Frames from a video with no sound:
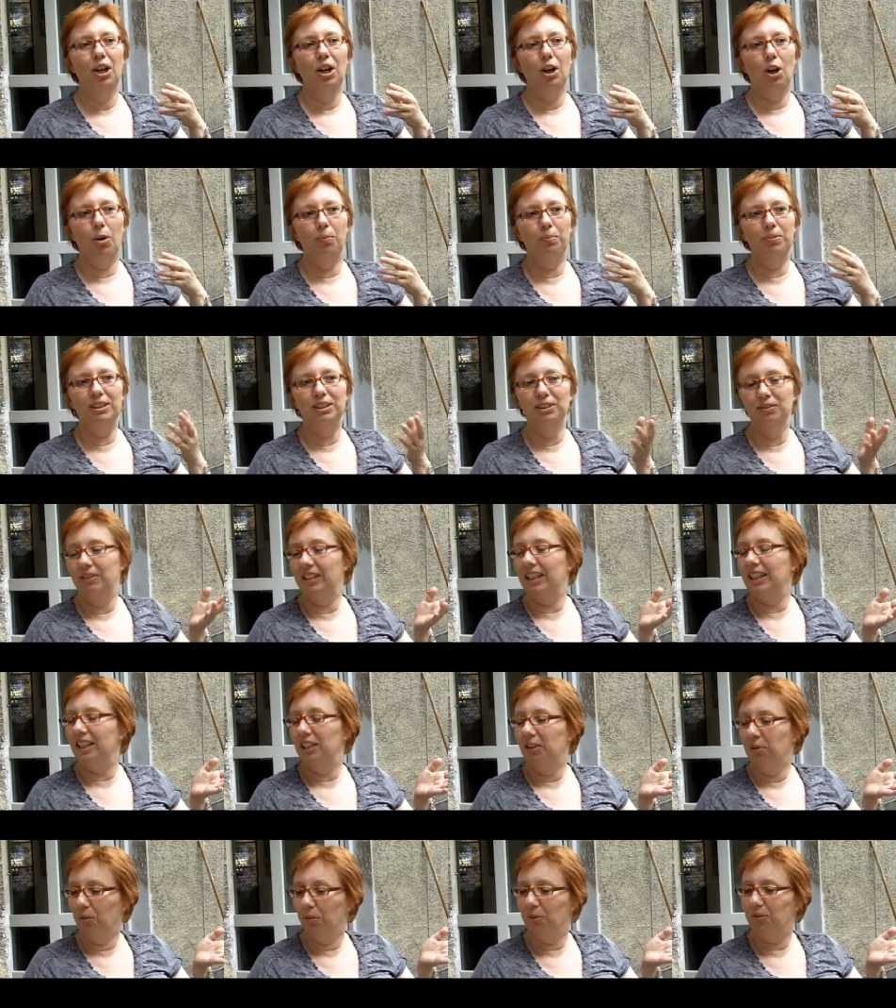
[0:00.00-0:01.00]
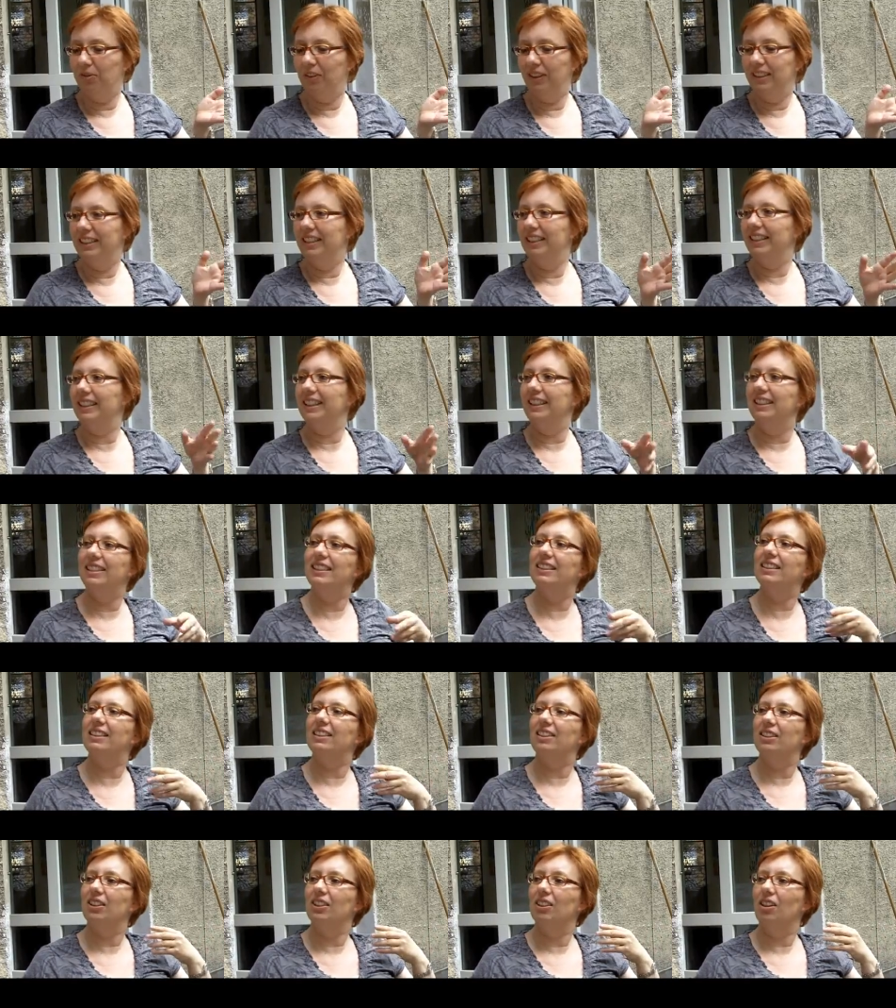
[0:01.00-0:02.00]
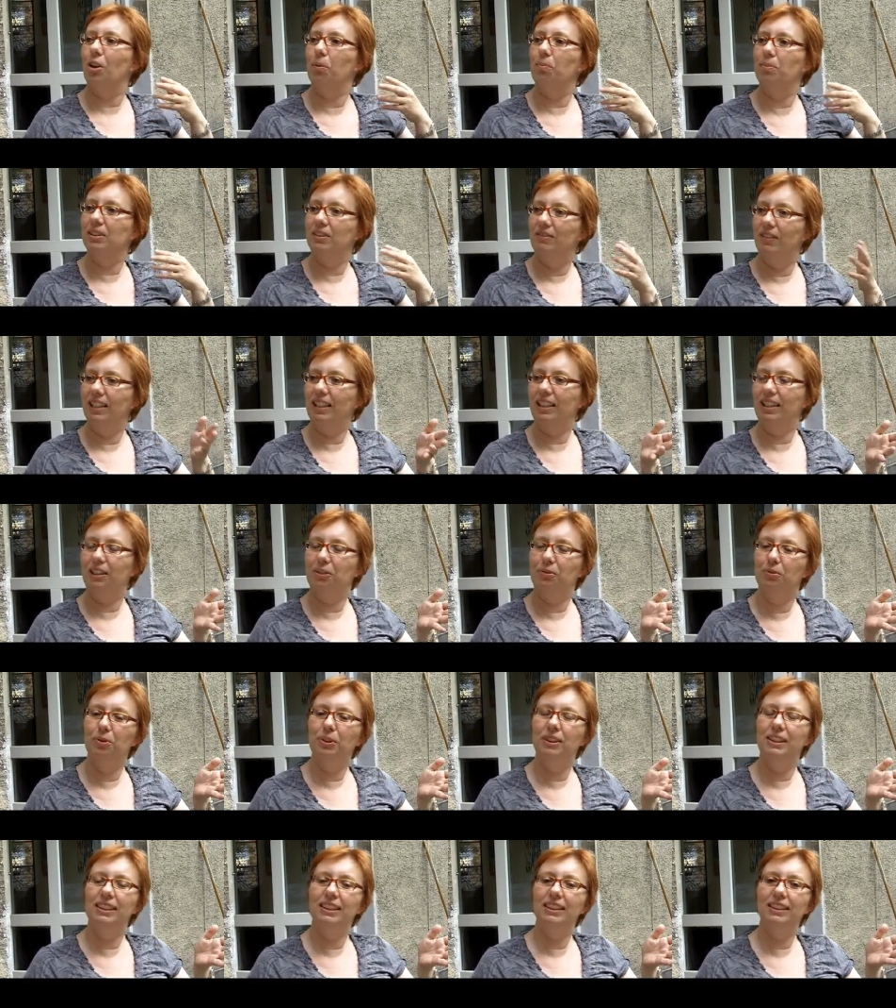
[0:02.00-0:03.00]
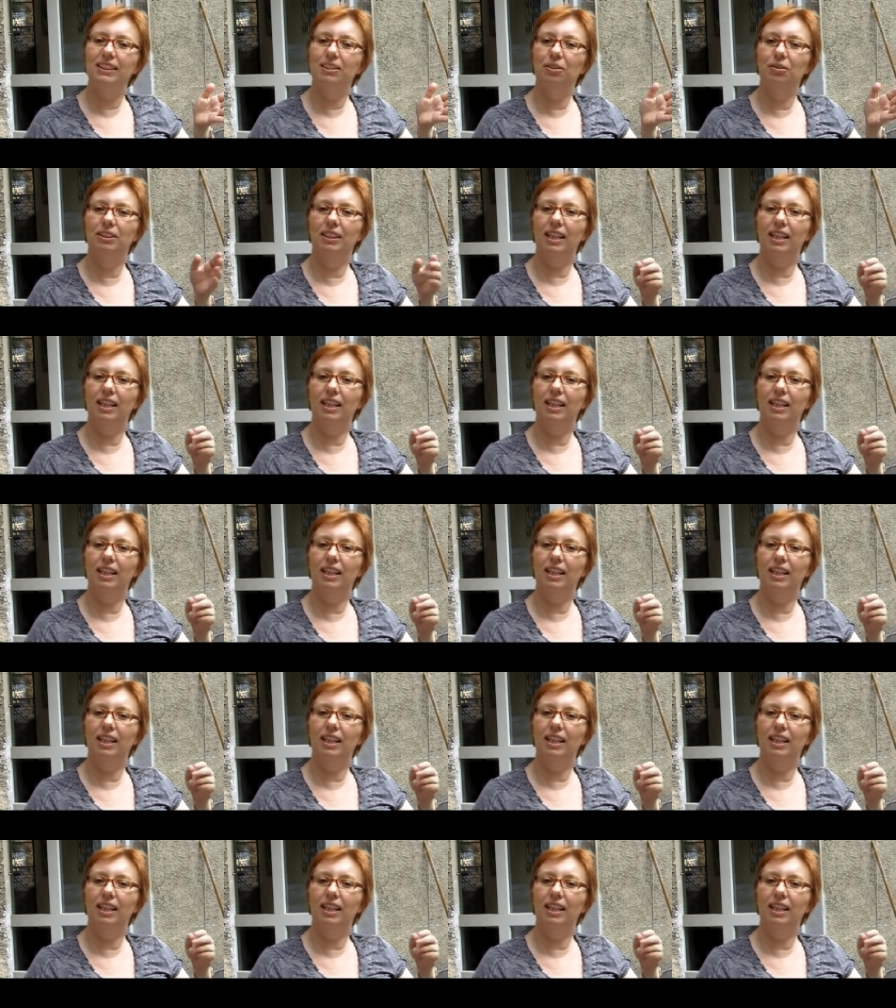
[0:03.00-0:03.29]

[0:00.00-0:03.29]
ob es wirklich notwendig ist ob es wirklich gut ist.